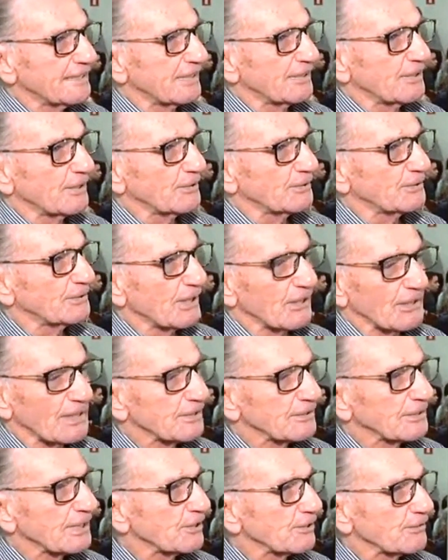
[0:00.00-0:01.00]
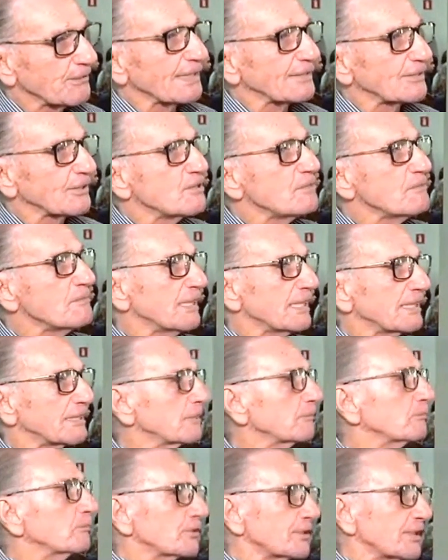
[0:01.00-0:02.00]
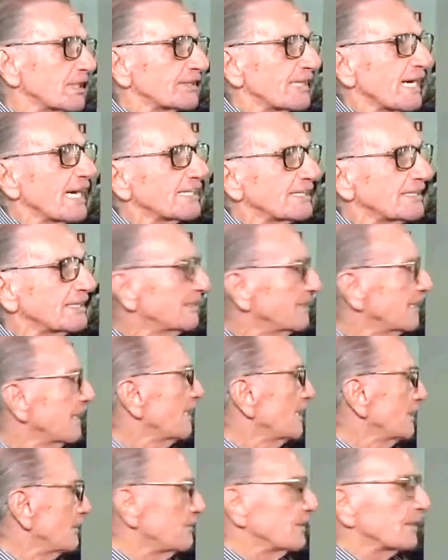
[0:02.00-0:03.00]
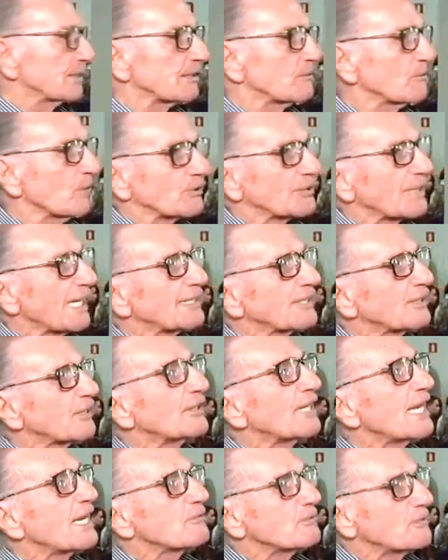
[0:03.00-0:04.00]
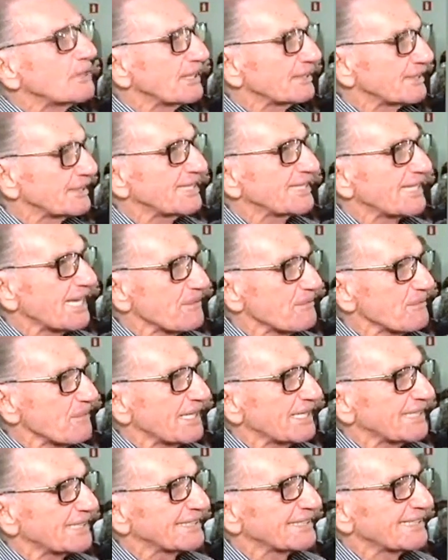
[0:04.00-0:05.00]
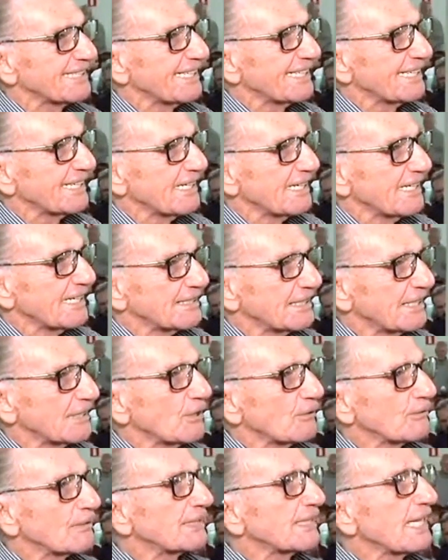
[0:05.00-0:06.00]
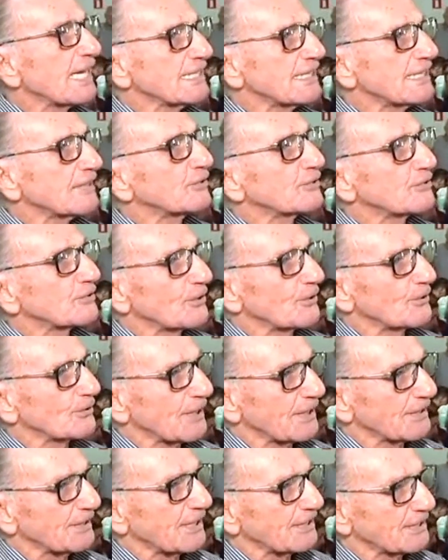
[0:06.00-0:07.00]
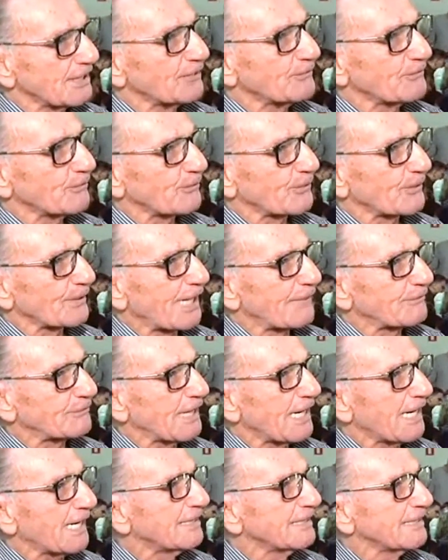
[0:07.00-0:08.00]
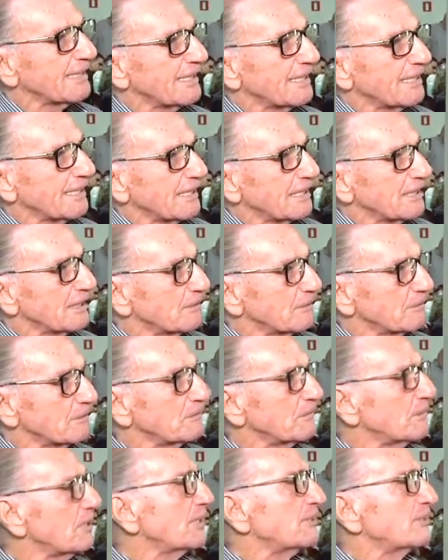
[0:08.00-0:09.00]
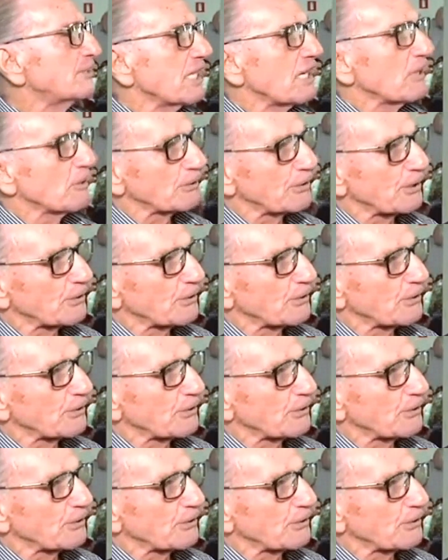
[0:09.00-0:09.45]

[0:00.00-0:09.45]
entendeu? Então é uma satisfação imensa poder estar aqui, ver essa moçada que eu nem conheço ninguém mais, entendeu? Que tem anos que eu já deixei de fotografar, me dediquei a